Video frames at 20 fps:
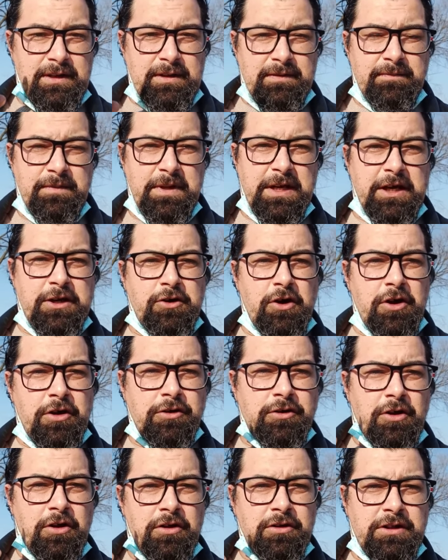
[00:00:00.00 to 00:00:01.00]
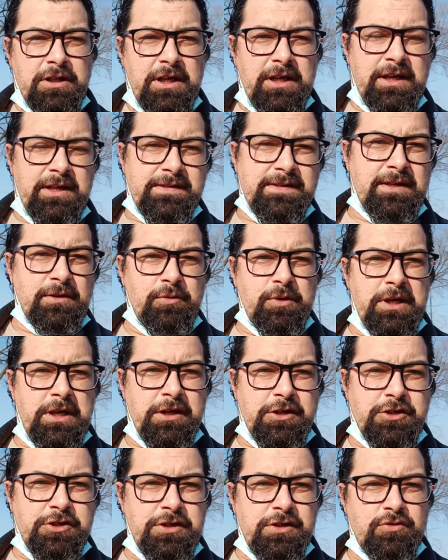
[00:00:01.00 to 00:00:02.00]
Vi ricordo di
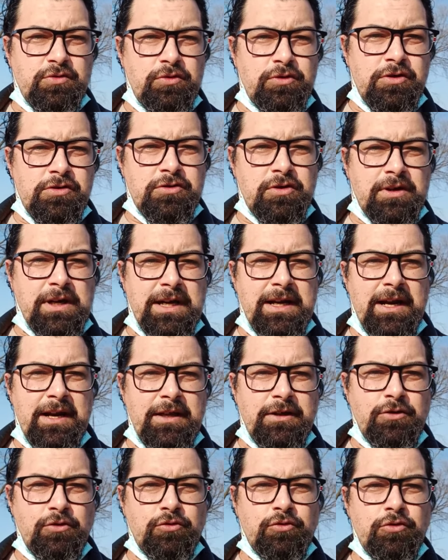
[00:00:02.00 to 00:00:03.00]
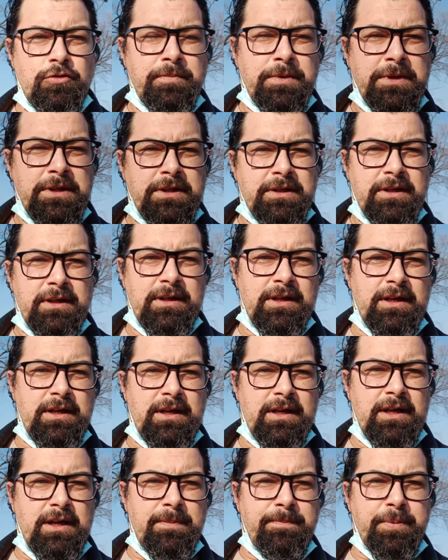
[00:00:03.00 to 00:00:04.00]
seguirci sul nostro canale YouTube
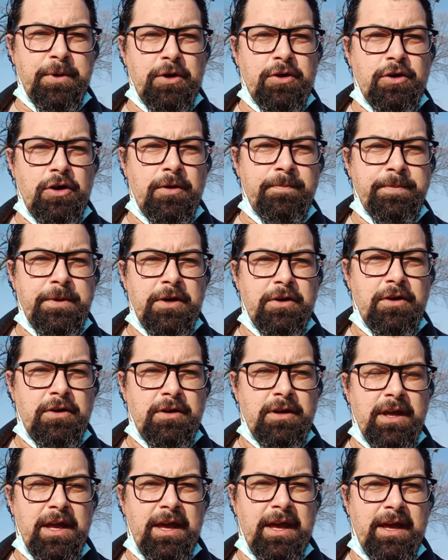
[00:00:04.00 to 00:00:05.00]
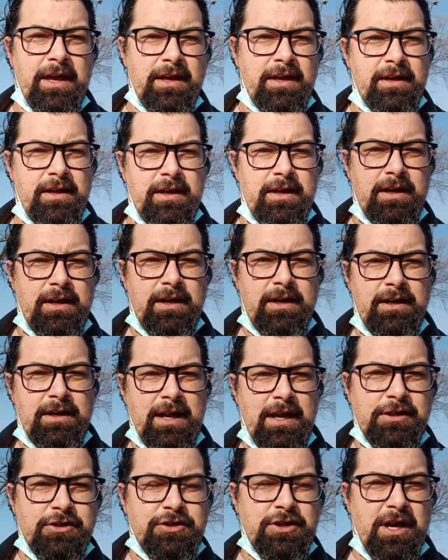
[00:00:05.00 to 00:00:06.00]
eh, Procopio e eh,
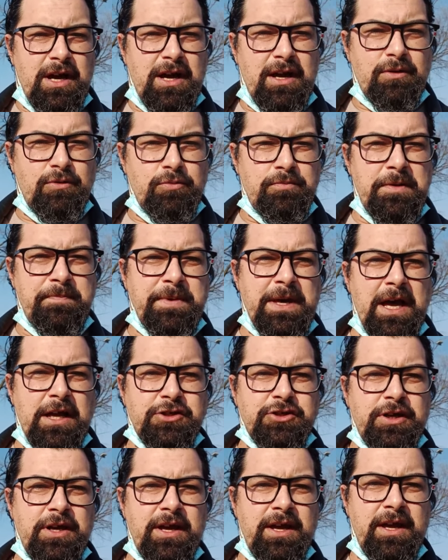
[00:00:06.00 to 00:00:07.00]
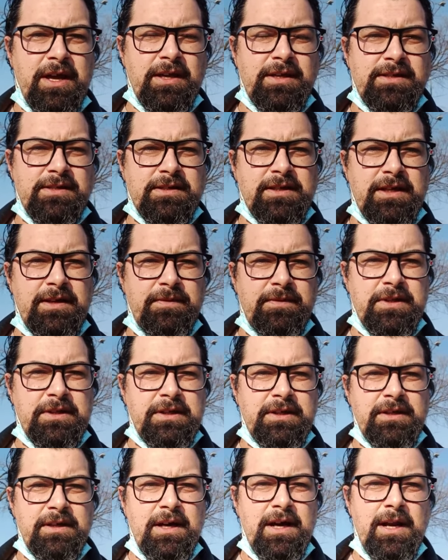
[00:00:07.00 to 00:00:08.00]
lascia un mi piace e
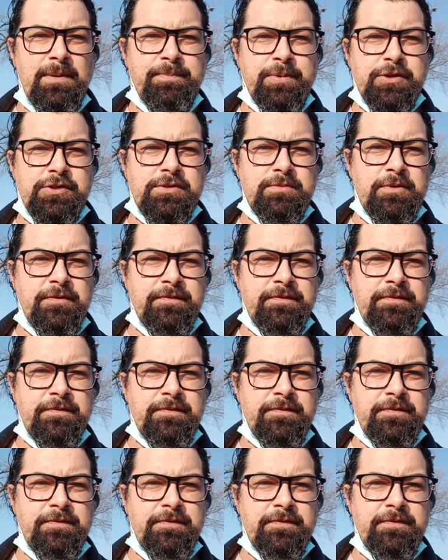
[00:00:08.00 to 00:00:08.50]
iscriviti al prossimo